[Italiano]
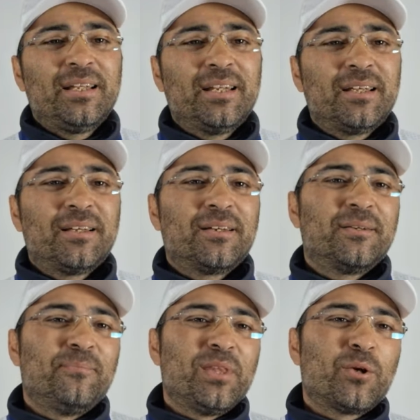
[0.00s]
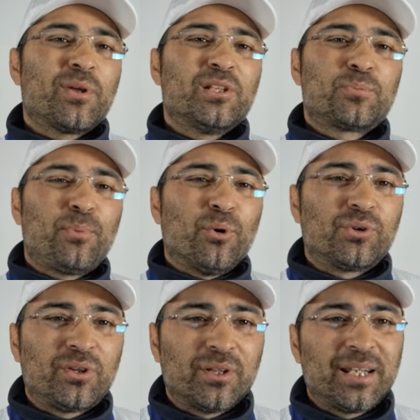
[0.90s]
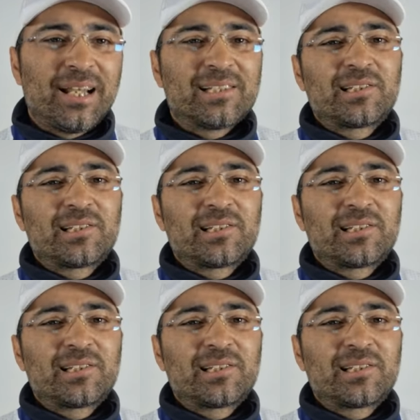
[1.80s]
in, eh, in quegli spot, nella